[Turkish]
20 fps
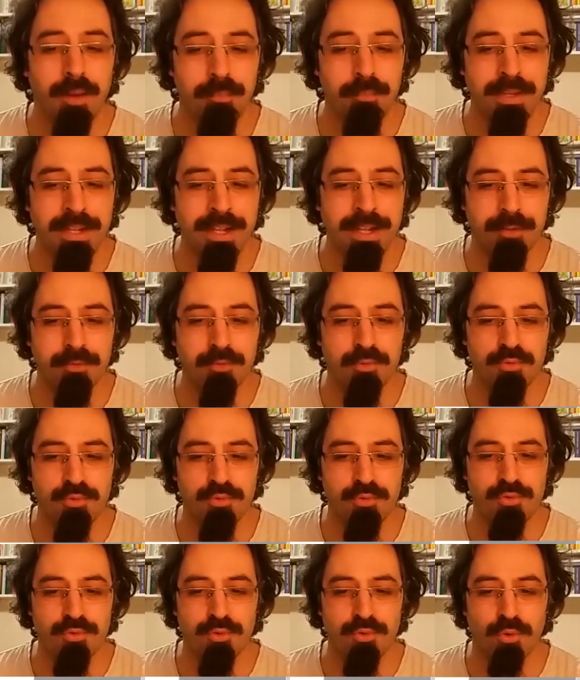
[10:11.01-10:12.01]

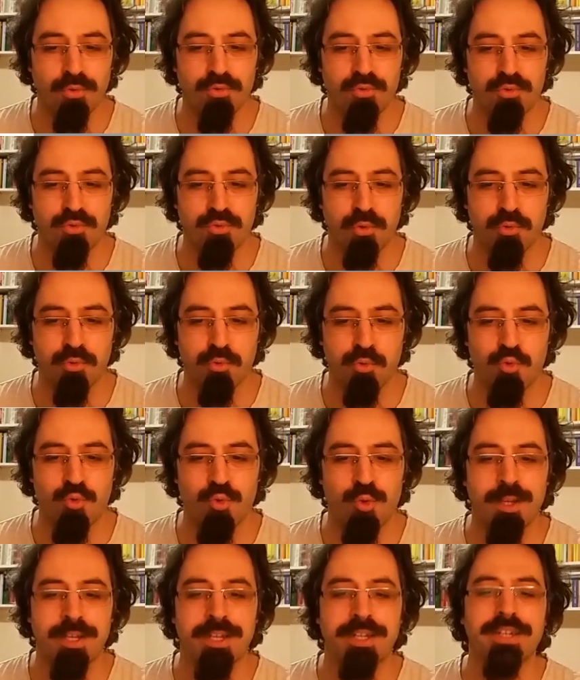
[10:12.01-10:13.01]

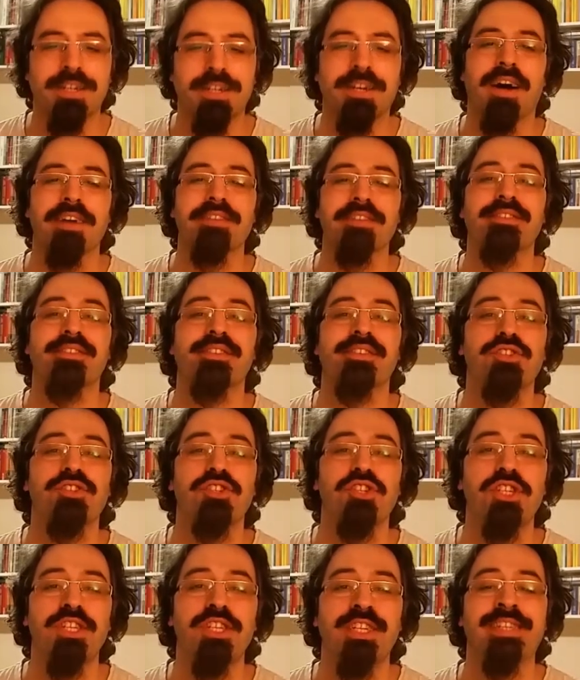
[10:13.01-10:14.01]
1639 Kasr-ı
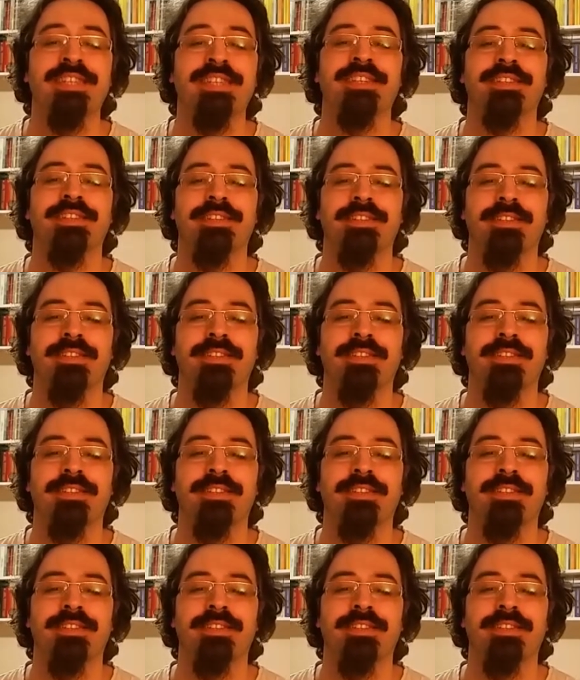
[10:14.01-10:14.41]
Şirin